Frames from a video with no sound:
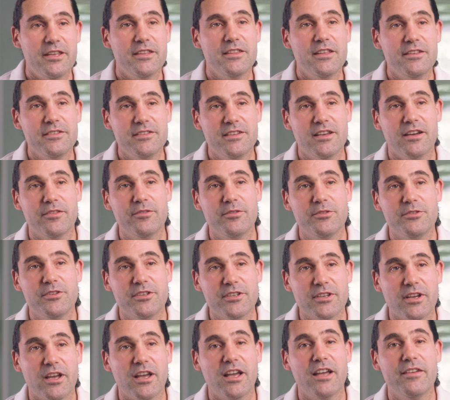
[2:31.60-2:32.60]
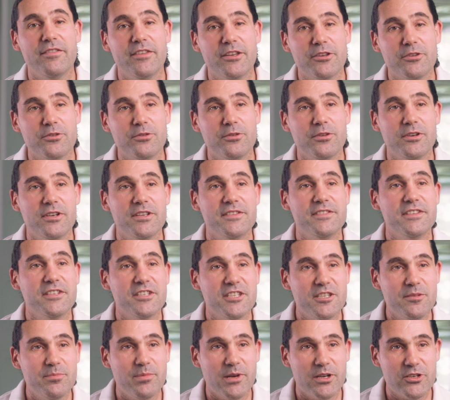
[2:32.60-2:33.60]
et d'intervenir avec euh, les
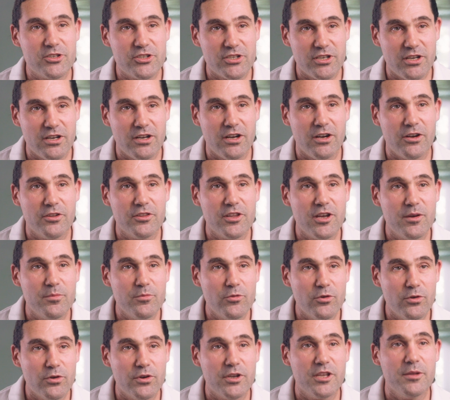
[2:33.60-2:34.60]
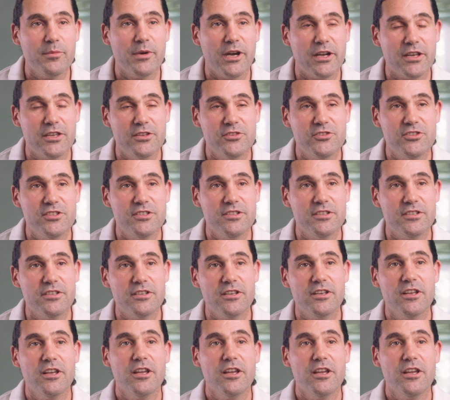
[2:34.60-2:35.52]
équipes achats en amont et marketing.